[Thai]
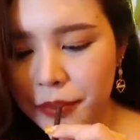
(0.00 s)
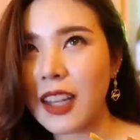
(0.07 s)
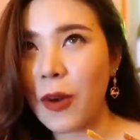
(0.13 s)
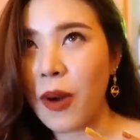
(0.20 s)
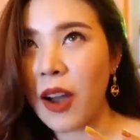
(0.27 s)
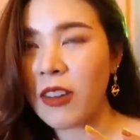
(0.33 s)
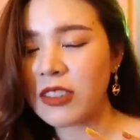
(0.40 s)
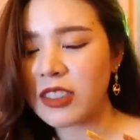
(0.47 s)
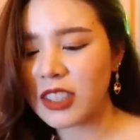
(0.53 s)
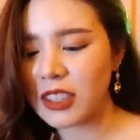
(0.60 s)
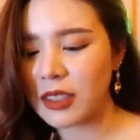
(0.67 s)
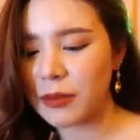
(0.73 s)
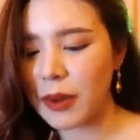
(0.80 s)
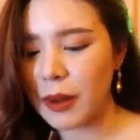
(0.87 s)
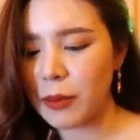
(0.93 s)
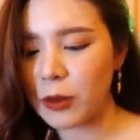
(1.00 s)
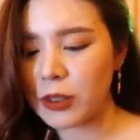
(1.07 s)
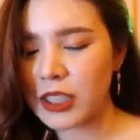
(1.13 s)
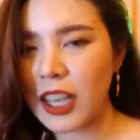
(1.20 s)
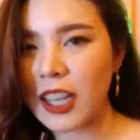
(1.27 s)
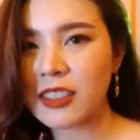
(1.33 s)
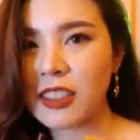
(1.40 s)
แต่ว่าเอาจริงแบบร
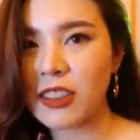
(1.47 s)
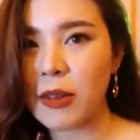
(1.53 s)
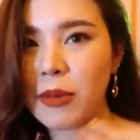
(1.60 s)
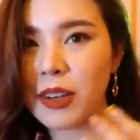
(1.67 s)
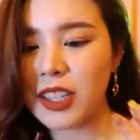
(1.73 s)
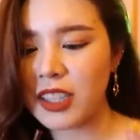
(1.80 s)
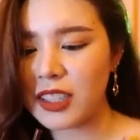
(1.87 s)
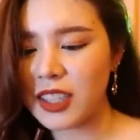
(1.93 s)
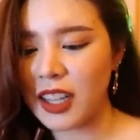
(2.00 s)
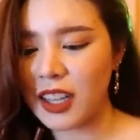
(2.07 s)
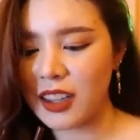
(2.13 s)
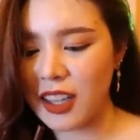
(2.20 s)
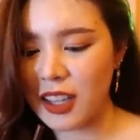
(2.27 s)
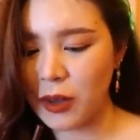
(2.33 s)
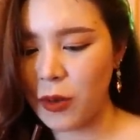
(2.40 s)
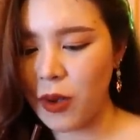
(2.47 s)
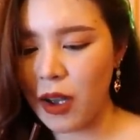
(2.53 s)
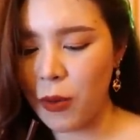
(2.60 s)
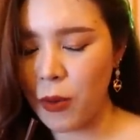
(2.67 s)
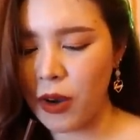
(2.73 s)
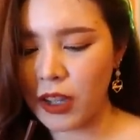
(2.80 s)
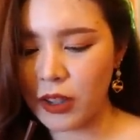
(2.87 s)
สชาติสตรอเบอรี่จะเด่นกว่า
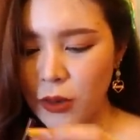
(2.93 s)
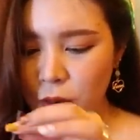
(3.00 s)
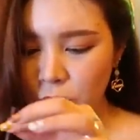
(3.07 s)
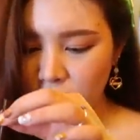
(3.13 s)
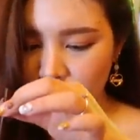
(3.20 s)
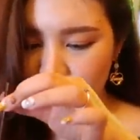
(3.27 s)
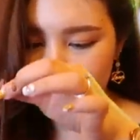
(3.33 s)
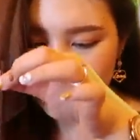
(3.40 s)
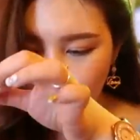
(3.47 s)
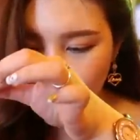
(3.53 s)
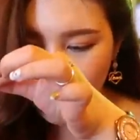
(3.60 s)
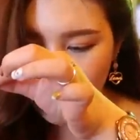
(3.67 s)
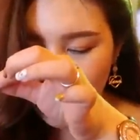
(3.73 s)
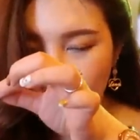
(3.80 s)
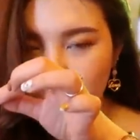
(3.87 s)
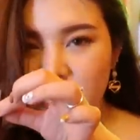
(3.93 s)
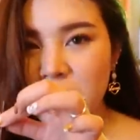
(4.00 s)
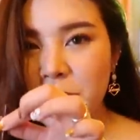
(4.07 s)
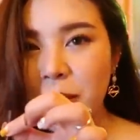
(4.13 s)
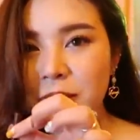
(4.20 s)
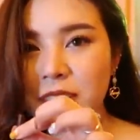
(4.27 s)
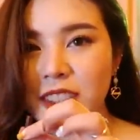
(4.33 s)
อะโวคาโดเนาะอะโวคาโดมัน
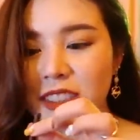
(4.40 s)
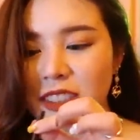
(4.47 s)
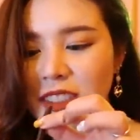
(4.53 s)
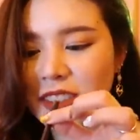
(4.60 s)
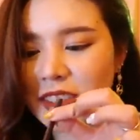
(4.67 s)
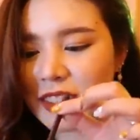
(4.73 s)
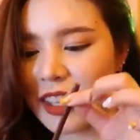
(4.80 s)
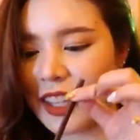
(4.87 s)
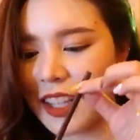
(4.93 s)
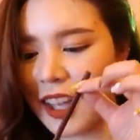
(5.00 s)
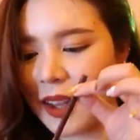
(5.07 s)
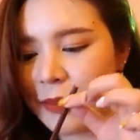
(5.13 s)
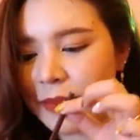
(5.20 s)
ก็จะแบบจืดๆอย่างเงี้